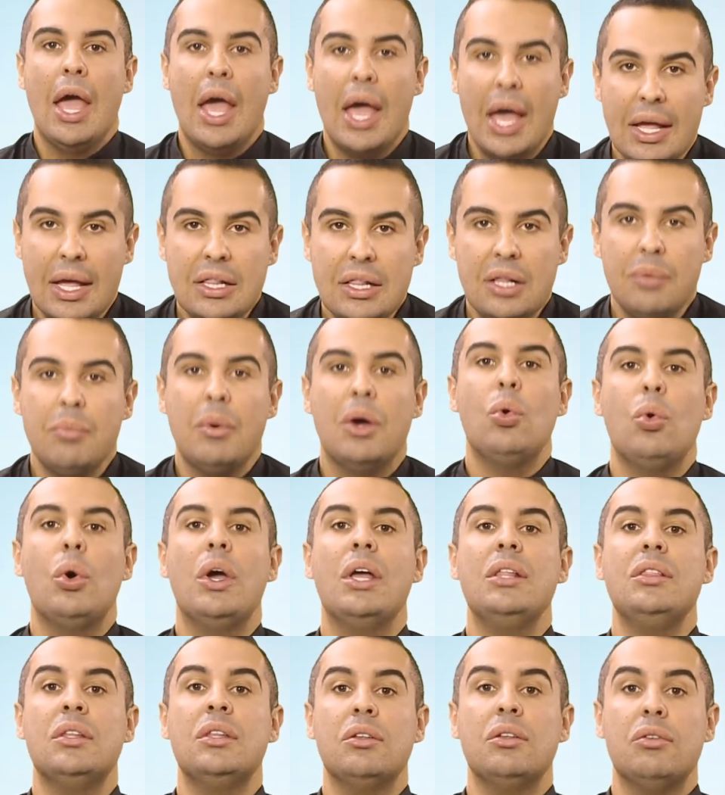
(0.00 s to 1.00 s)
هاد
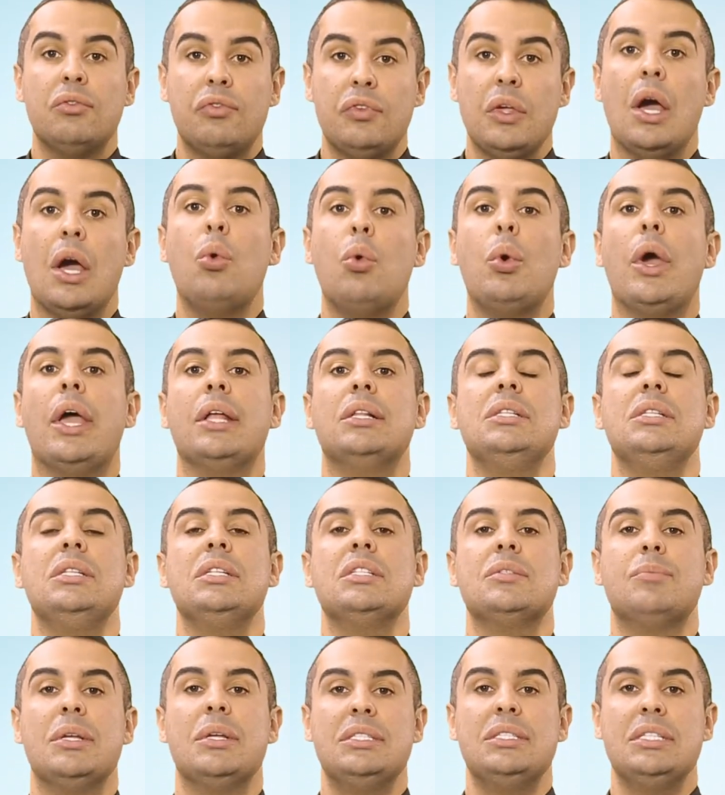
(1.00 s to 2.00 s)
المواد فيها واحد
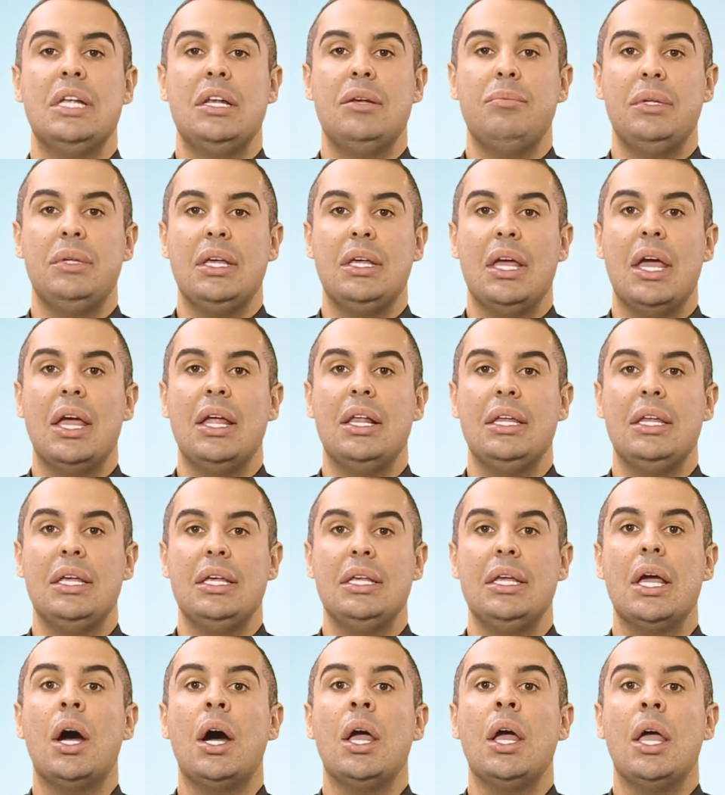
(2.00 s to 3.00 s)
النسبه ديال المياه
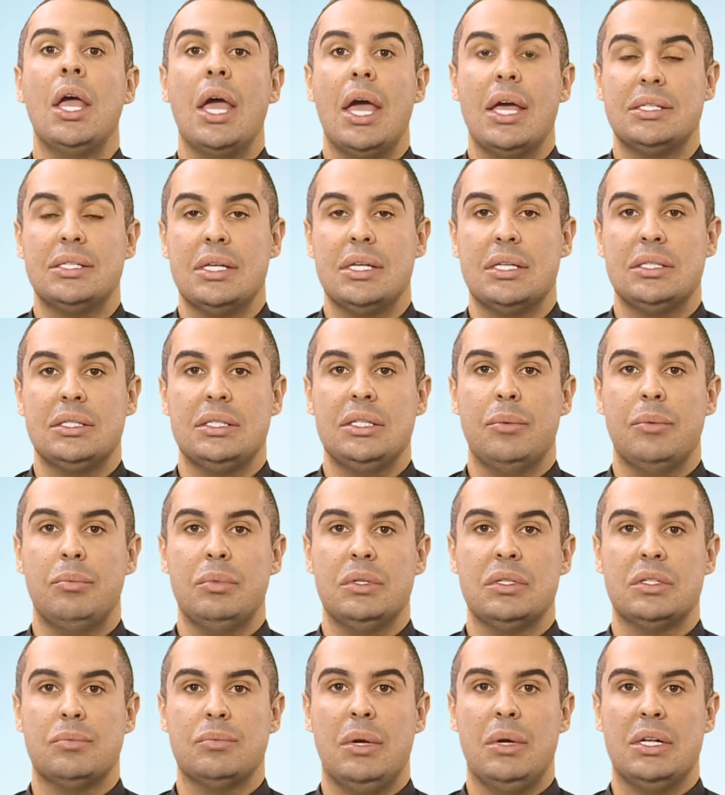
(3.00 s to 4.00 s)
اللي هي اساسيه
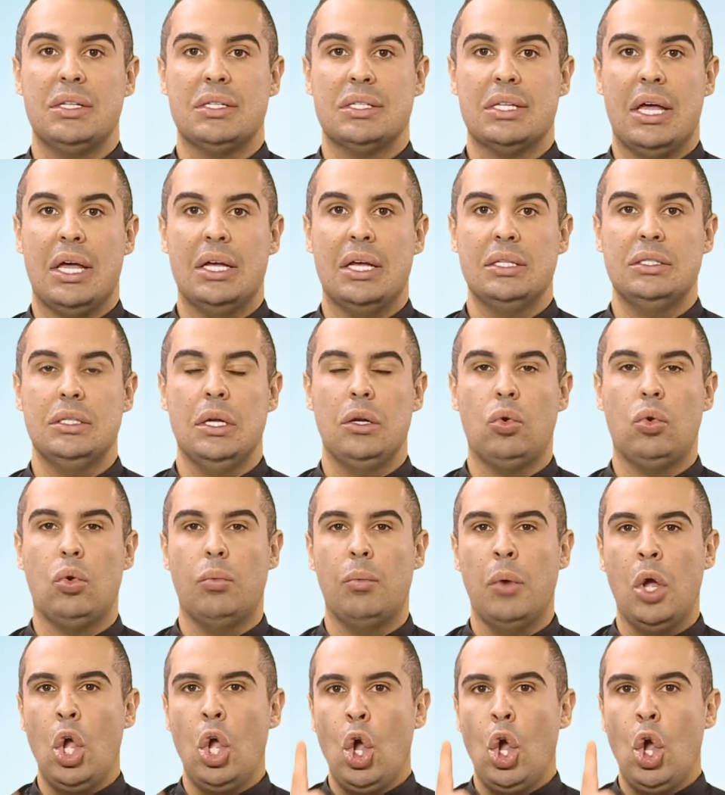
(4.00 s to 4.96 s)
بالنسبه للصحه ديالكم